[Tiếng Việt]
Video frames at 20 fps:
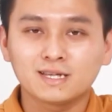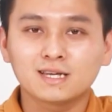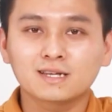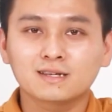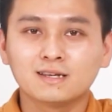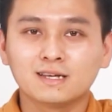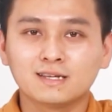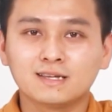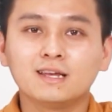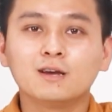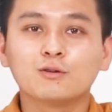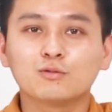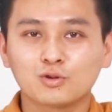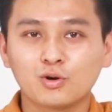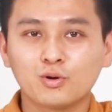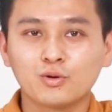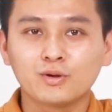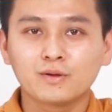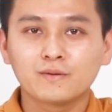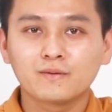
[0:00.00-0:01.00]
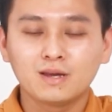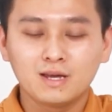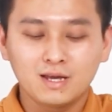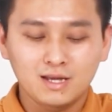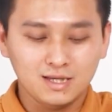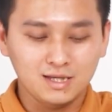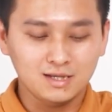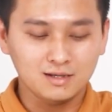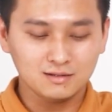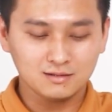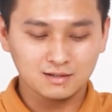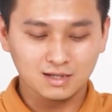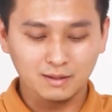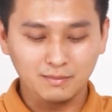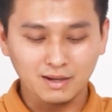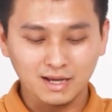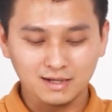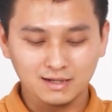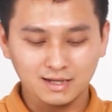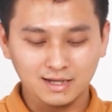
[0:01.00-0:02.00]
tiết để tiêu thôi nhưng các
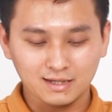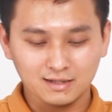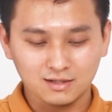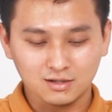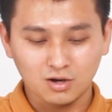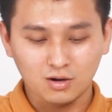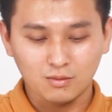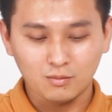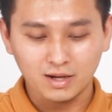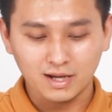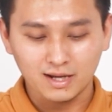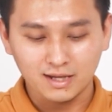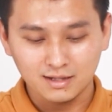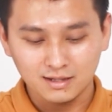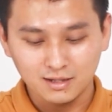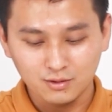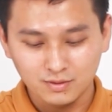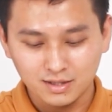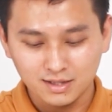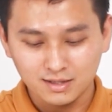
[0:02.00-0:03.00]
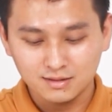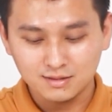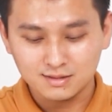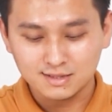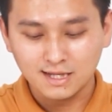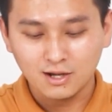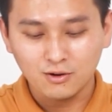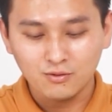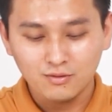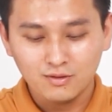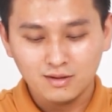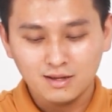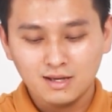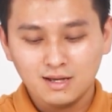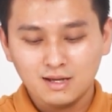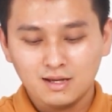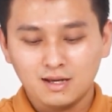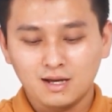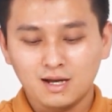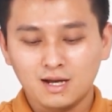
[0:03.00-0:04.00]
bạn hãy có một cái lưu ý như sau
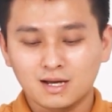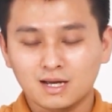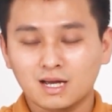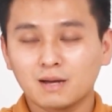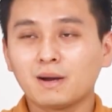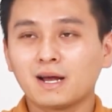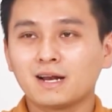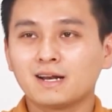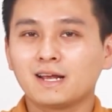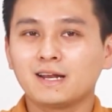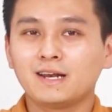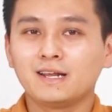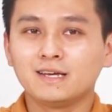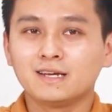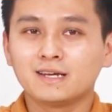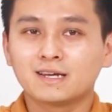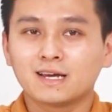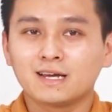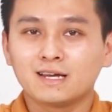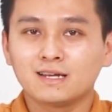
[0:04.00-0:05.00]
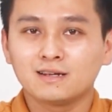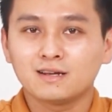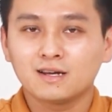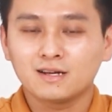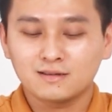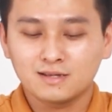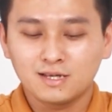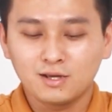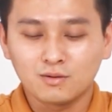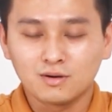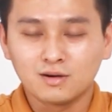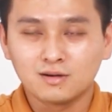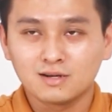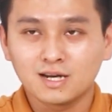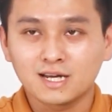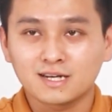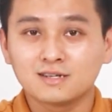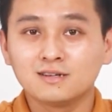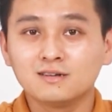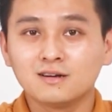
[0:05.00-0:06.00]
à, các bạn hãy để ý cái hiệu ứng
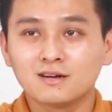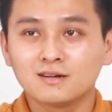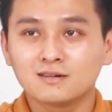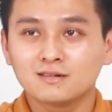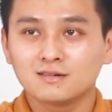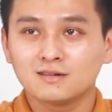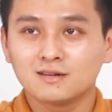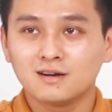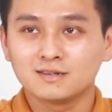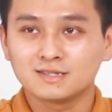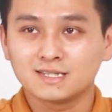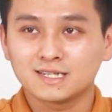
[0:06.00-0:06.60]
lật gương ở